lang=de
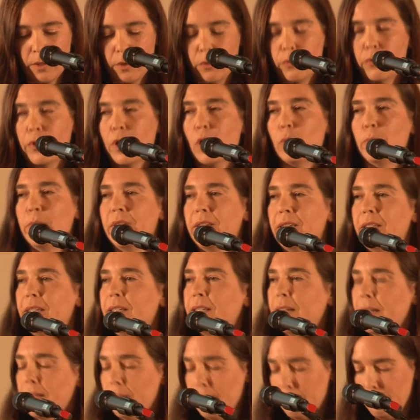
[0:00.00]
Frau
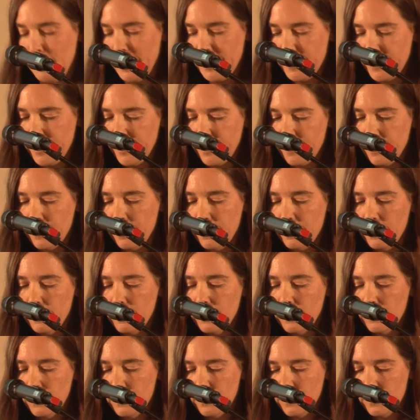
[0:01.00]
Bettina Messinger,
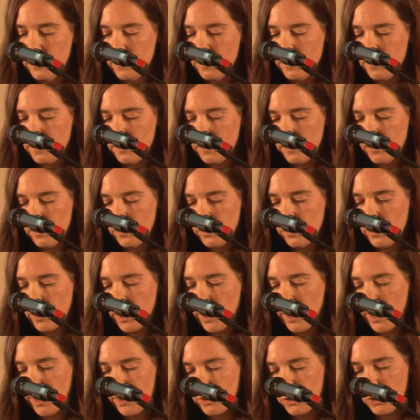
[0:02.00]

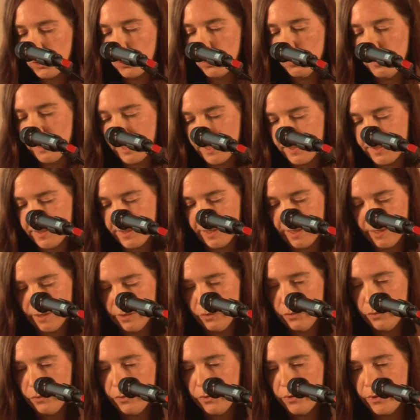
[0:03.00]
Herrn Thomas
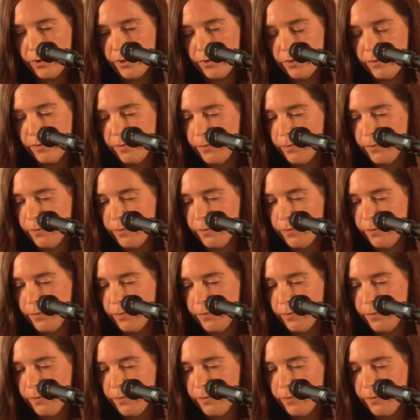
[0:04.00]
Ranft